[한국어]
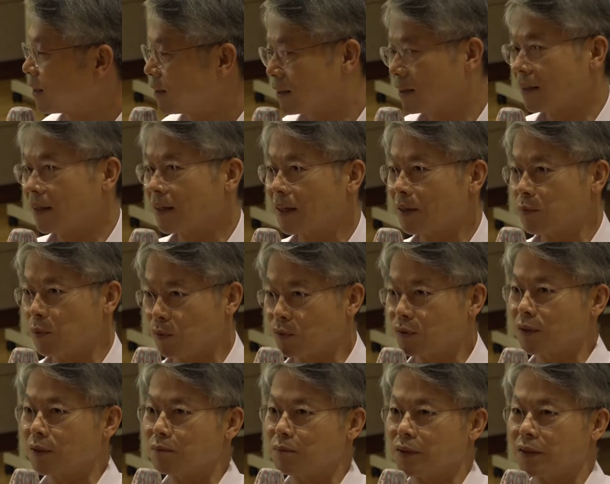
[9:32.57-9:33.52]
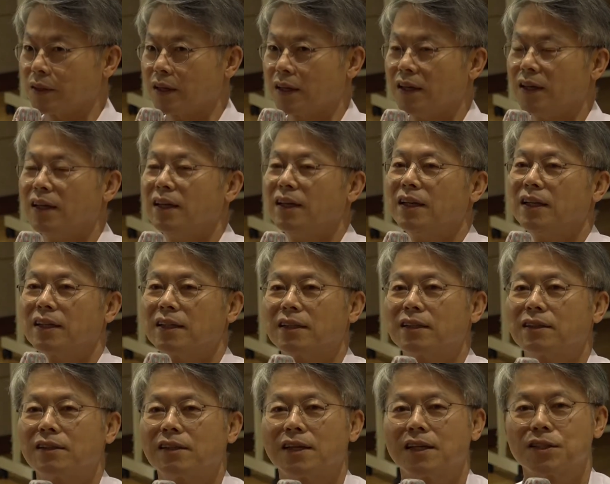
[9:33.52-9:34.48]
그렇게 보는 겁니다.
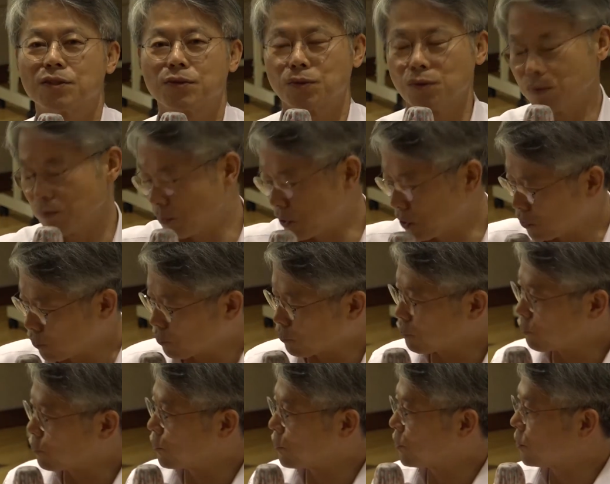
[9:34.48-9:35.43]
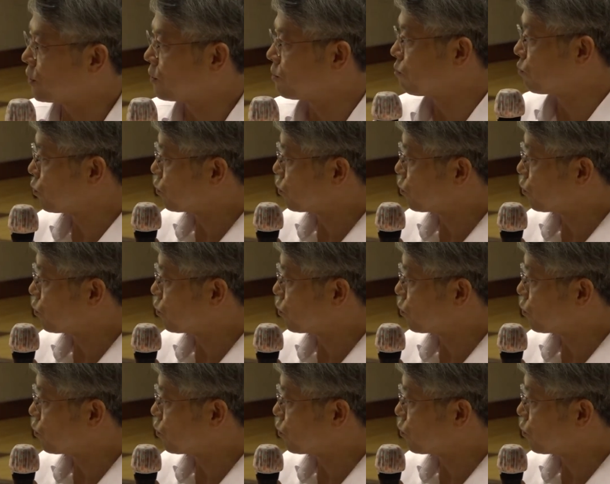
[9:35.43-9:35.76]
이걸 가지고 민주주의든